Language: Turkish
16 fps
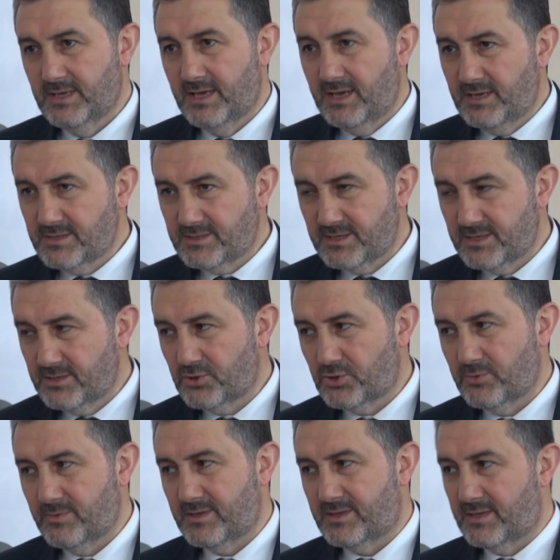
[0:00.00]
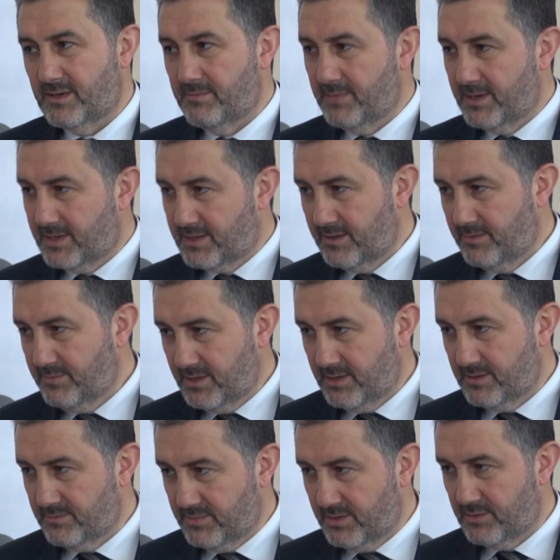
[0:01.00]
Her şeyi de hükümetten
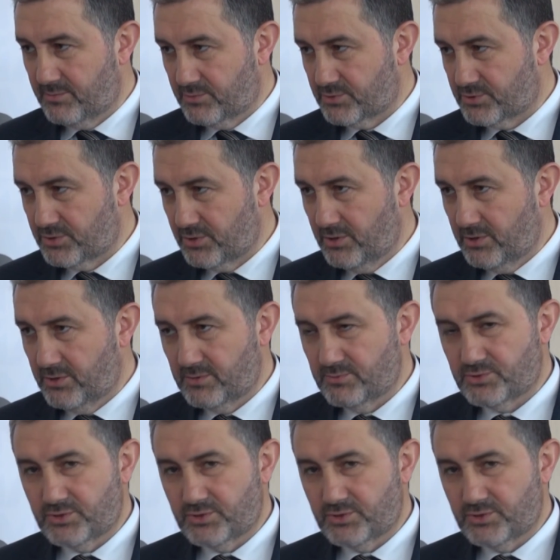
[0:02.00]
beklemeyelim diye bunu söylüyorum.